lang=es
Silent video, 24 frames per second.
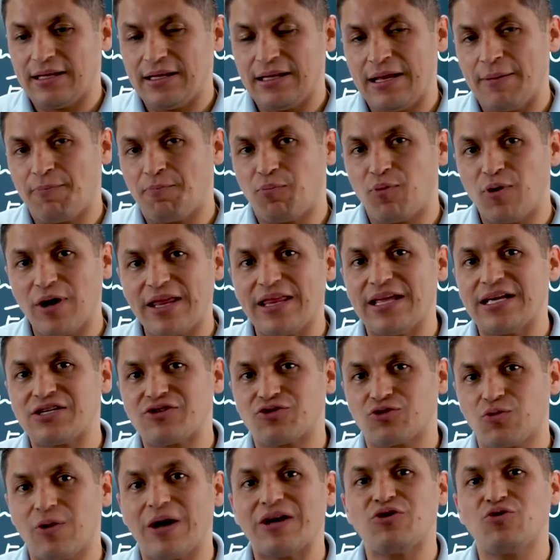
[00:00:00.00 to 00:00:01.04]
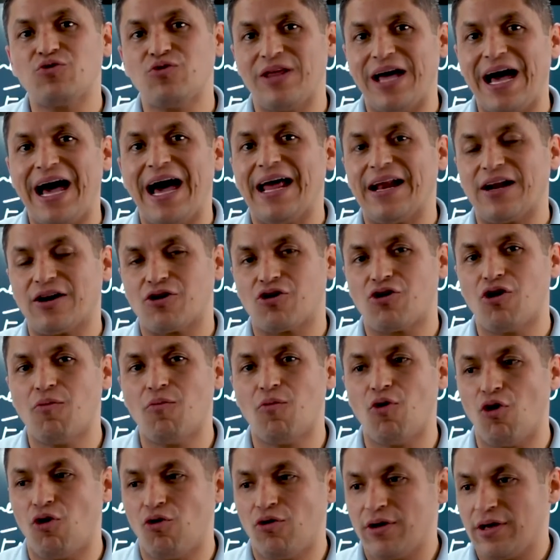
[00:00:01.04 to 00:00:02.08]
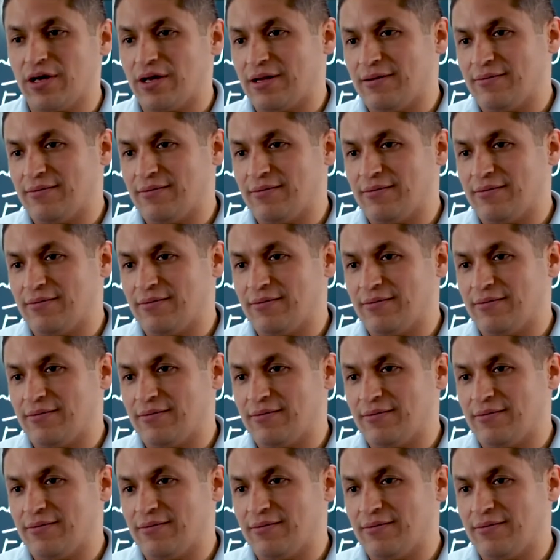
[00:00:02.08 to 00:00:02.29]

eh, le puedes tú ayudar, como